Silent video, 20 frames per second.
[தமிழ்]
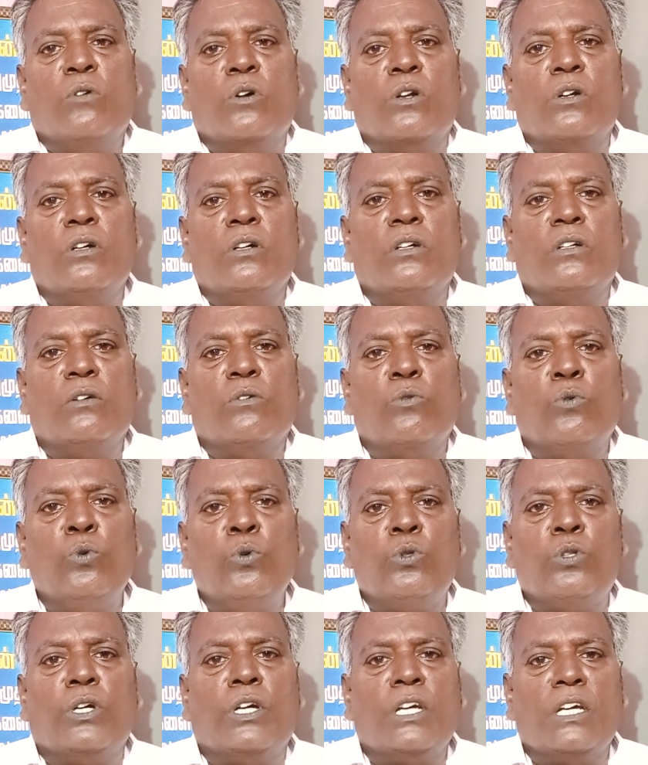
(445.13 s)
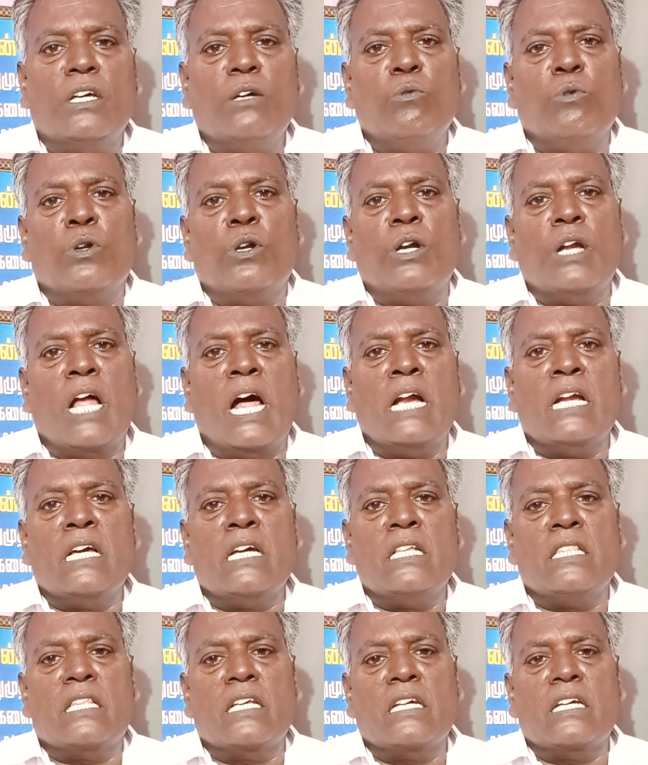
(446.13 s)
ஒரு கூத்துக்கு ஒரு
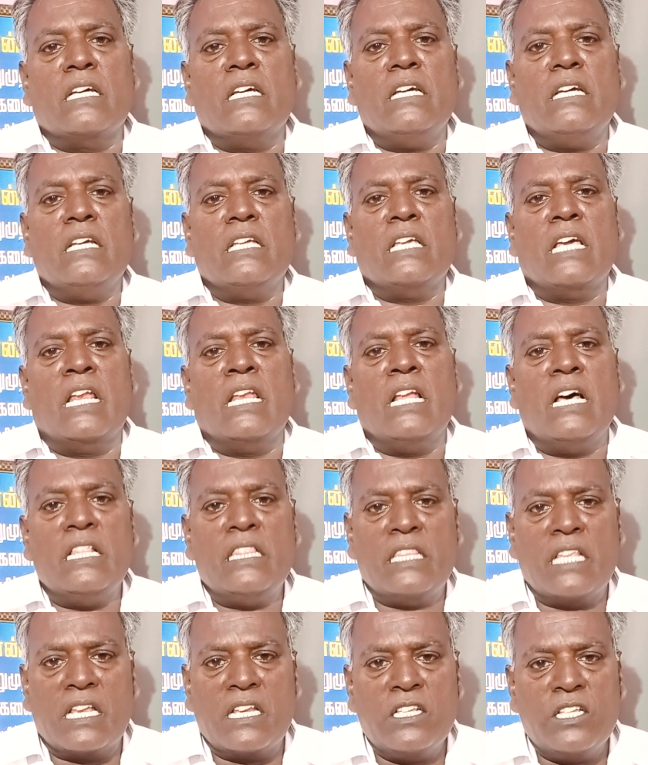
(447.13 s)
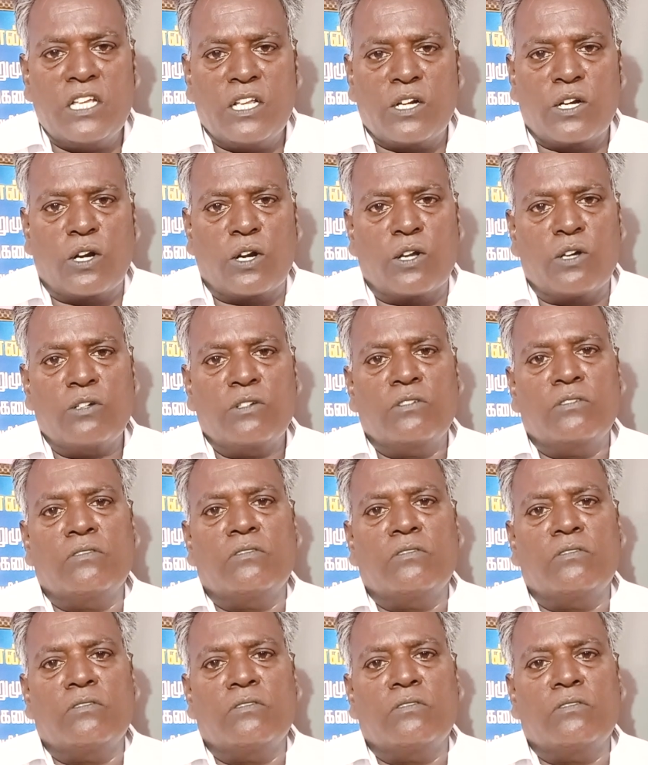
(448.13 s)
நாடகத்துக்கு எல்லாம் தெரிஞ்சிருக்கணும்